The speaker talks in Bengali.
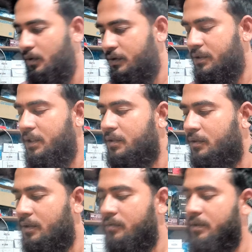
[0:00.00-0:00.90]
বক্স তো
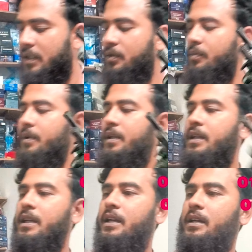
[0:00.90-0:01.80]
একটা দাও তাকুমি
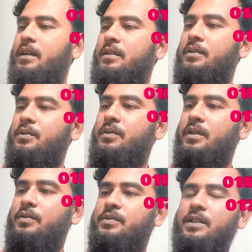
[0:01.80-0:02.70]
এ আর টু
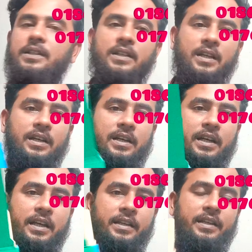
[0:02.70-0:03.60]
থাউজেন্ড
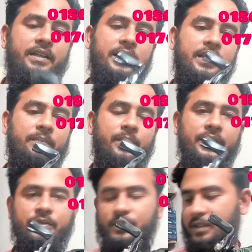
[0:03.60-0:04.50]
এই রিলটা এটার
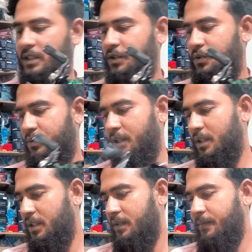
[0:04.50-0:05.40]
প্রাইস হচ্ছে তেইশশো
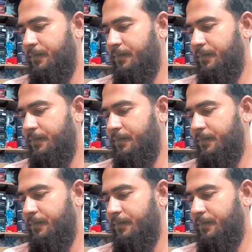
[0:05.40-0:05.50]
টাকা